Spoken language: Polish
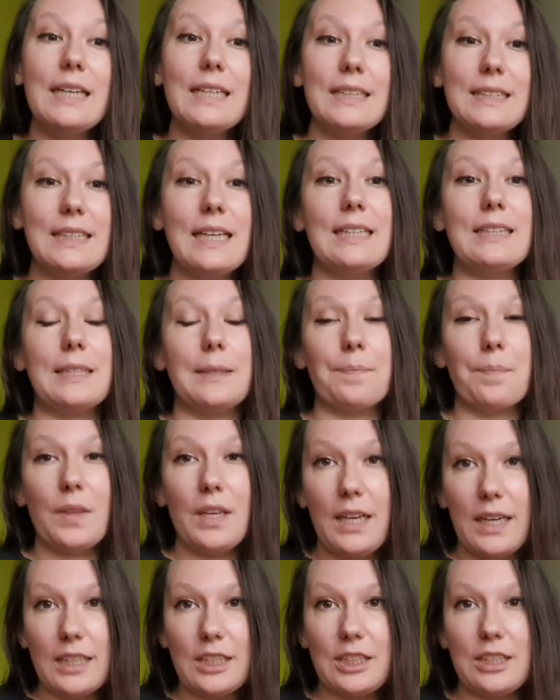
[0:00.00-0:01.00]
Zatem,
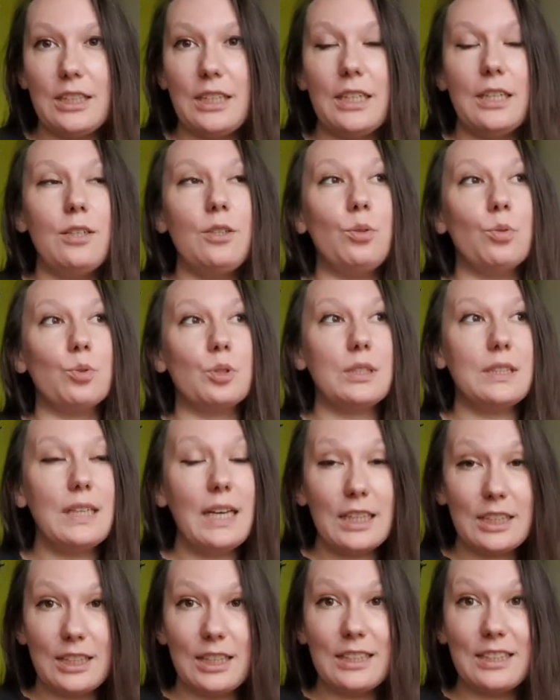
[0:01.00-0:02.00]
jeśli już
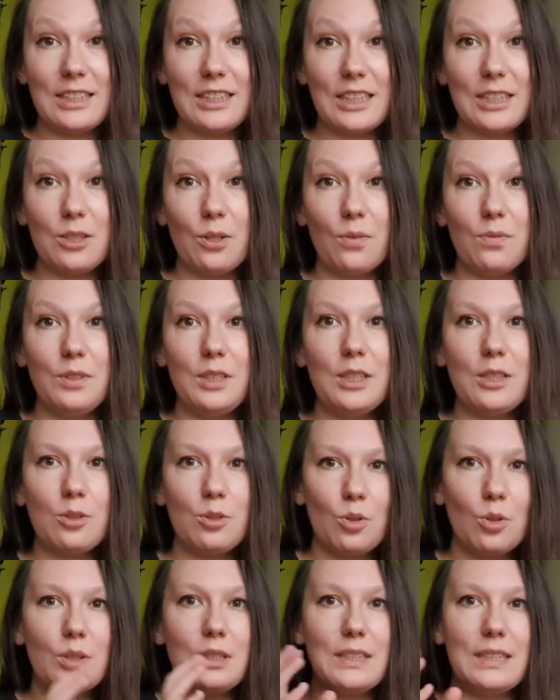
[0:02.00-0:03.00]
znasz ten czasownik,
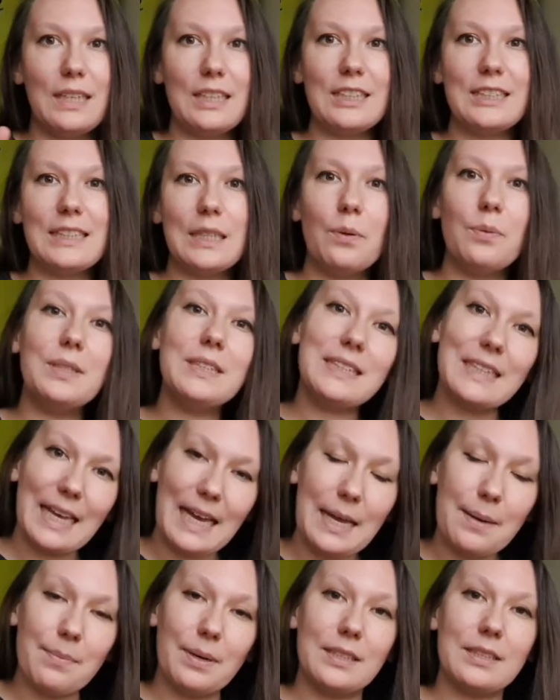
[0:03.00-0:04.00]
to znasz cały
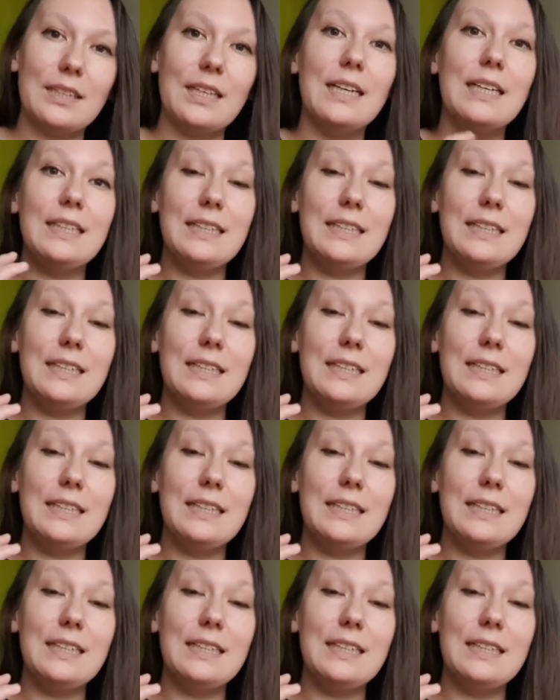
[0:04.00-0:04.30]
schemat,